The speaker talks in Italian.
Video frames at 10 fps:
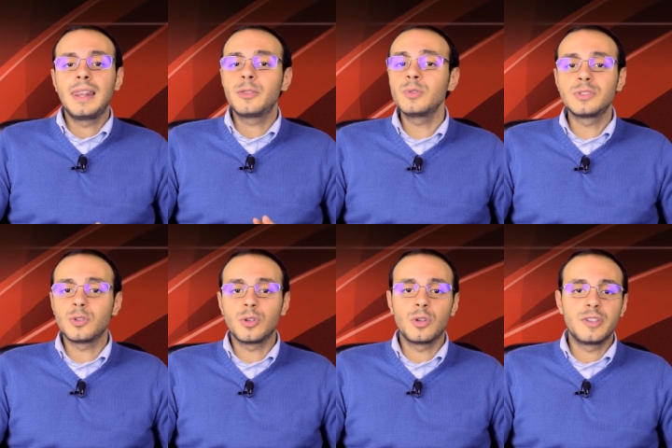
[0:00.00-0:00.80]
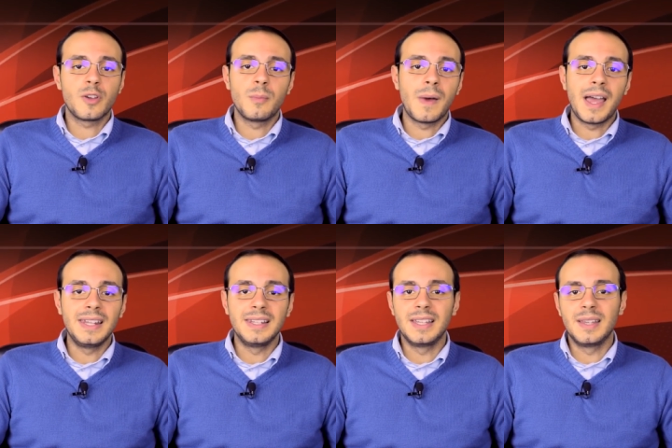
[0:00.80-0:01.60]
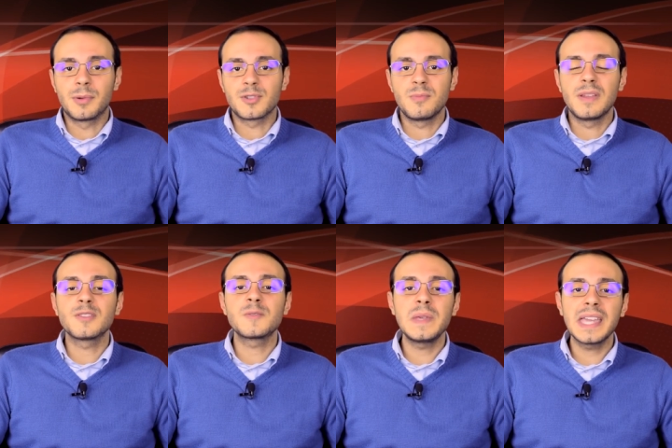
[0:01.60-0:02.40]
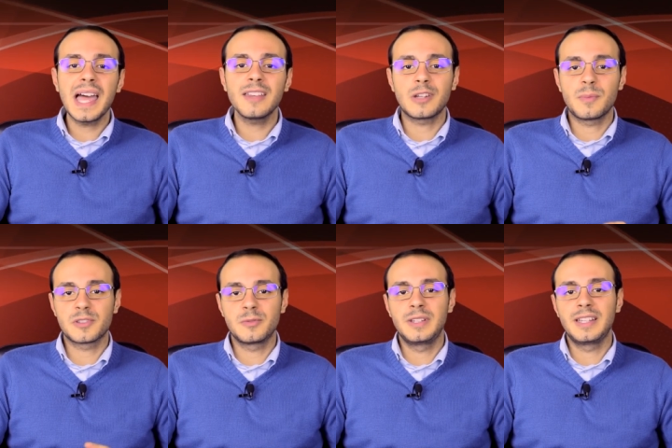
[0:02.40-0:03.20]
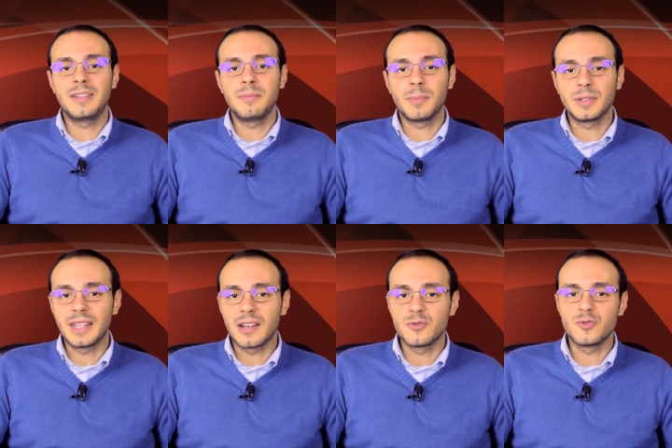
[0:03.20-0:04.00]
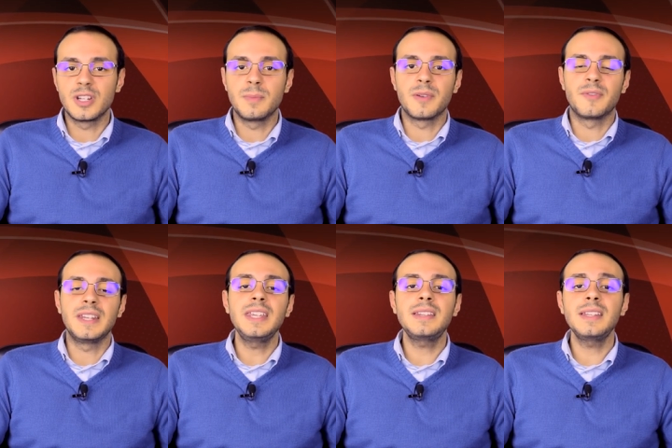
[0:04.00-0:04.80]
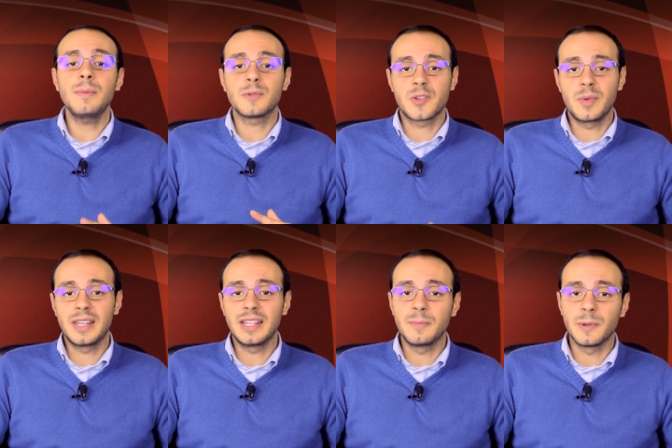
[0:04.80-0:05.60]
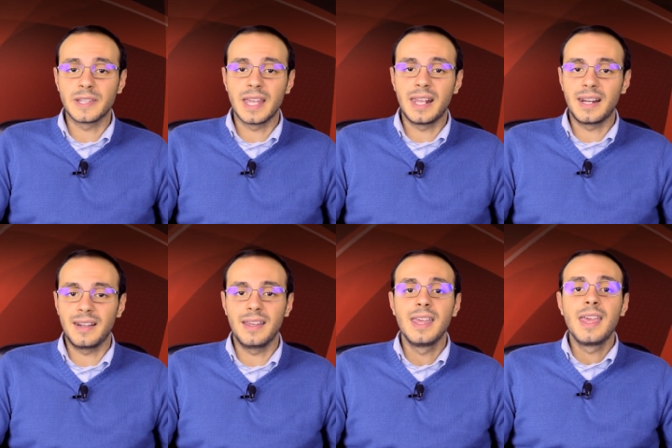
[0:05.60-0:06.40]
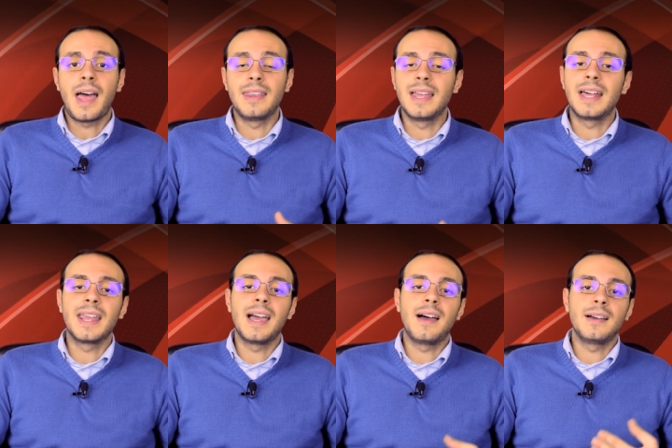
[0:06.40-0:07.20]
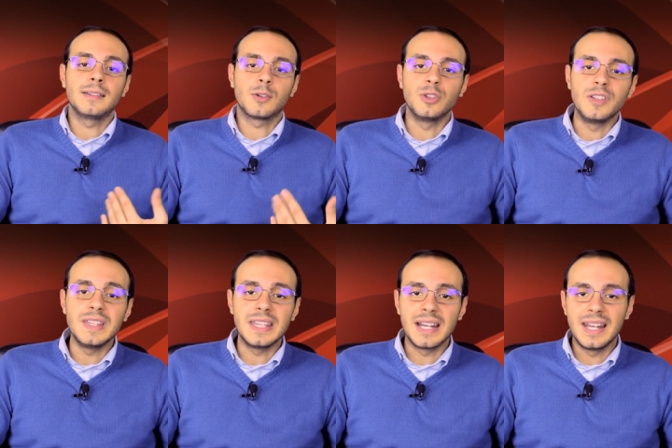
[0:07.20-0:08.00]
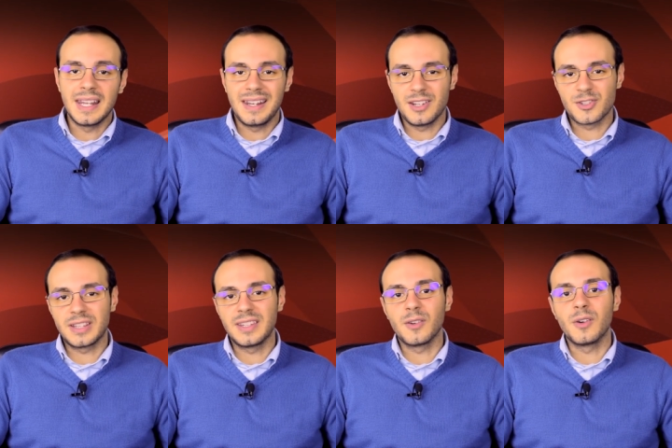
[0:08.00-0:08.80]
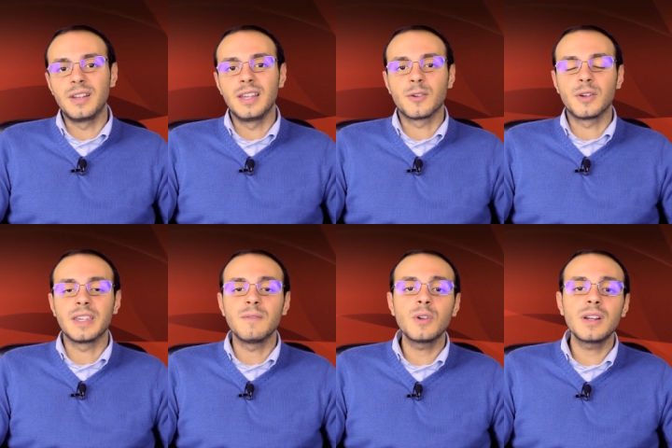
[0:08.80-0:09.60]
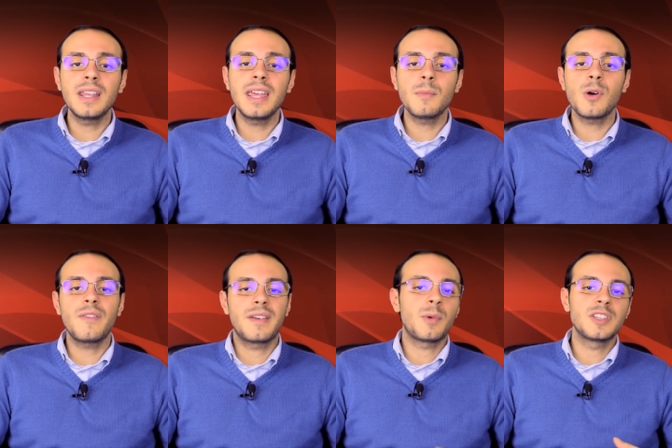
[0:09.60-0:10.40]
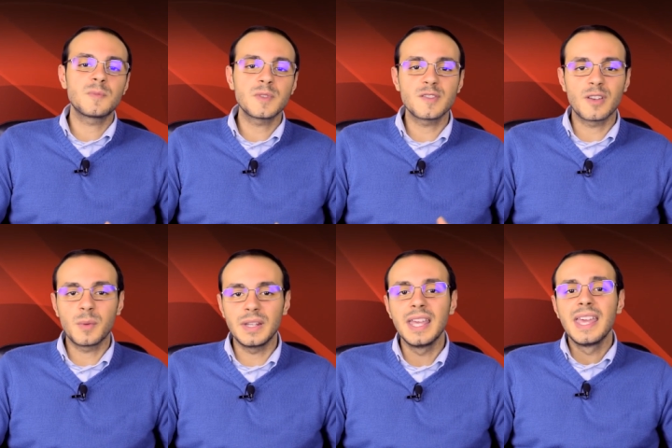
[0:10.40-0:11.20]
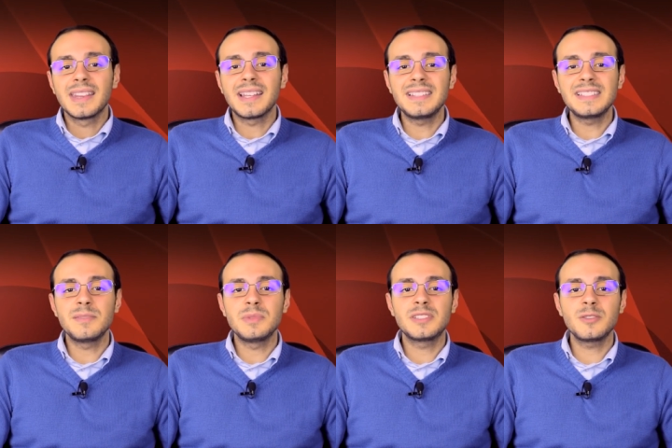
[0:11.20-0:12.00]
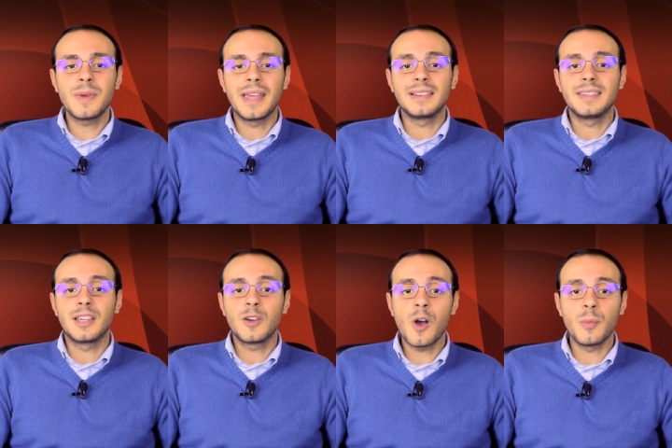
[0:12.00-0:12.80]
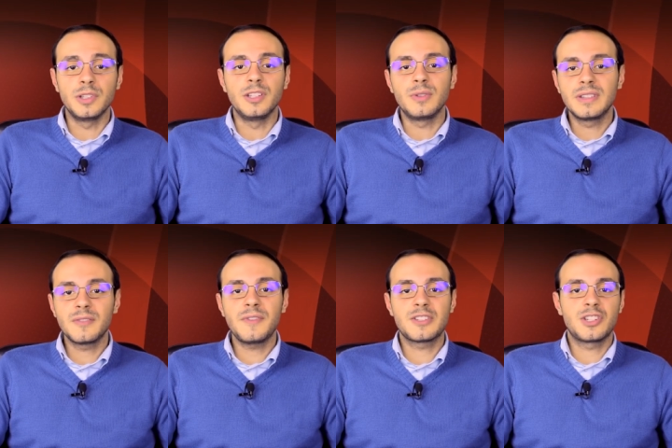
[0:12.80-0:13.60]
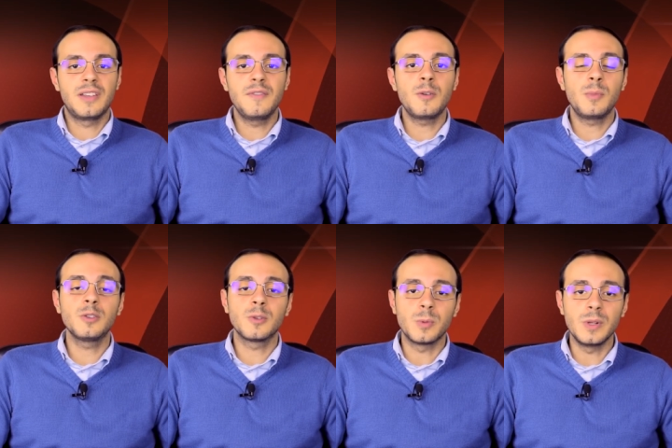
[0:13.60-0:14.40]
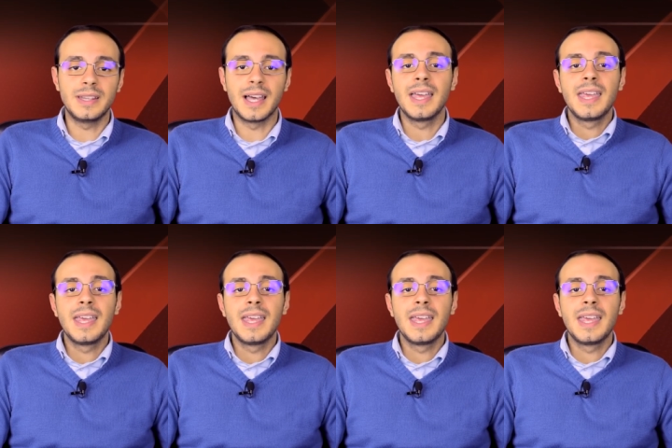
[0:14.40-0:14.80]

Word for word: tutto insomma il procedimento spiegato, la possibilità di poter aggiungere i preferiti, la possibilità di poter andare a condividere condividere le, le ricette con, con, chi vorremo, avremo a disposizione quindi tantissimi strumenti comodi in un'interfaccia davvero molto pulita